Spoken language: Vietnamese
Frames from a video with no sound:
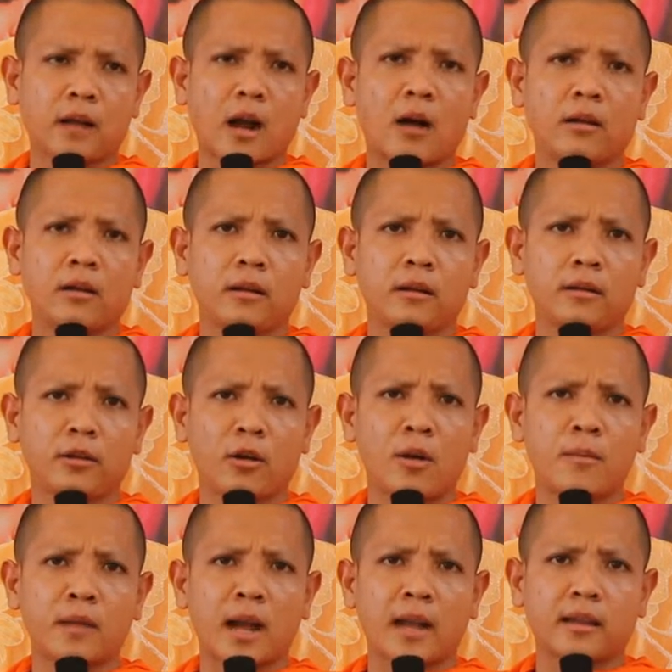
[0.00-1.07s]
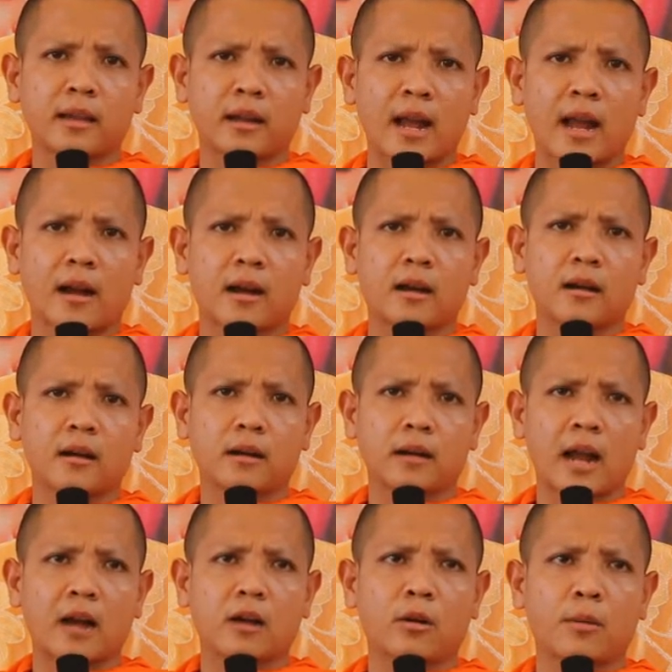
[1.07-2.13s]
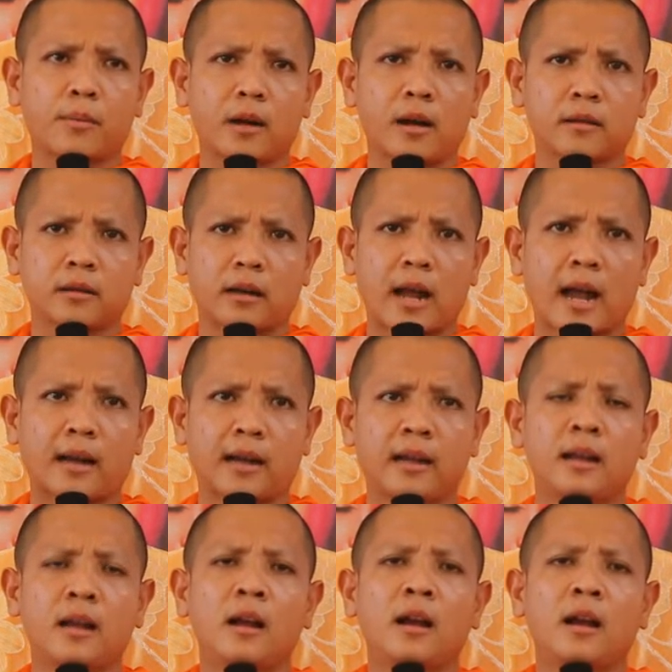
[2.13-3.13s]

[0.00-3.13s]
đòi nhôm đài tiền nặng cái nặng cột đường sờ lan đi